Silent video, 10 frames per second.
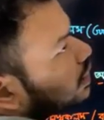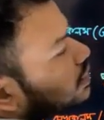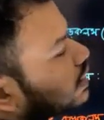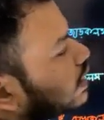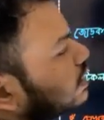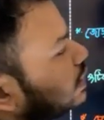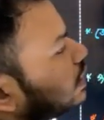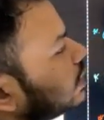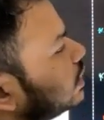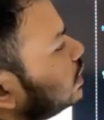আলাদা জায়গায়
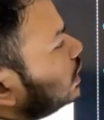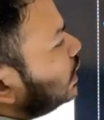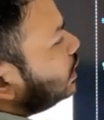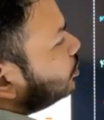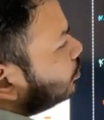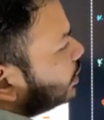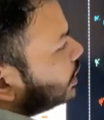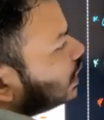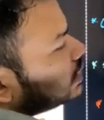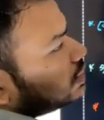দিলে এরকম
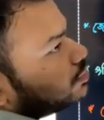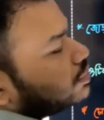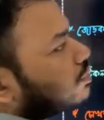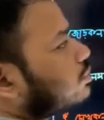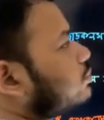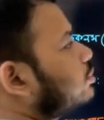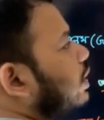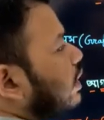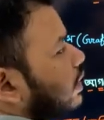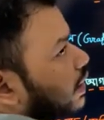একটা গাছের মতো হুবহু
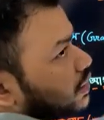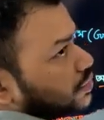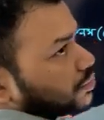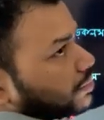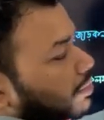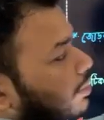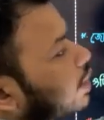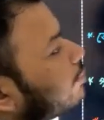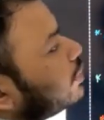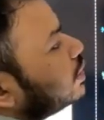আর একটা গাছ তুমি পাবা
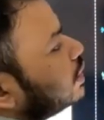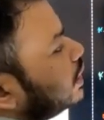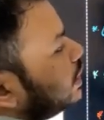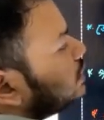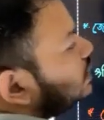এই